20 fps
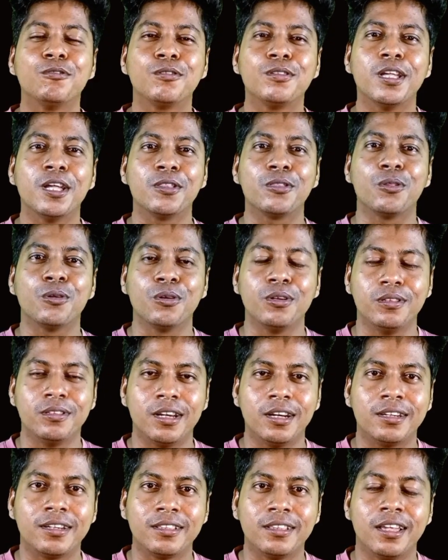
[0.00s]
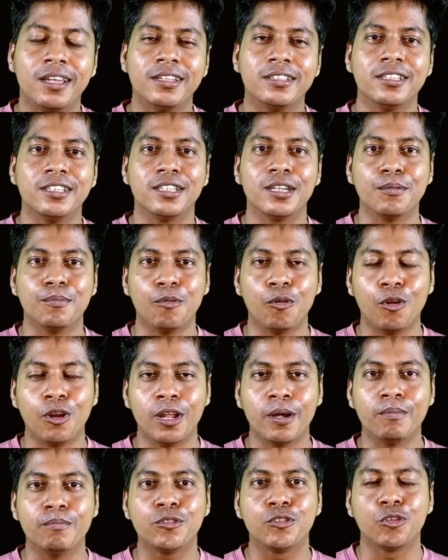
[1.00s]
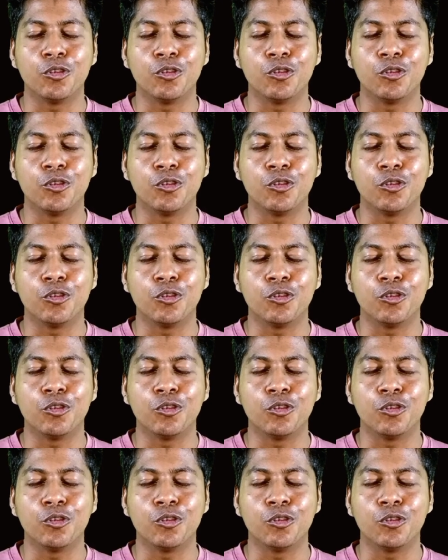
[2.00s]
দুর্দান্ত রেজাল্ট দেয় যেটা বললাম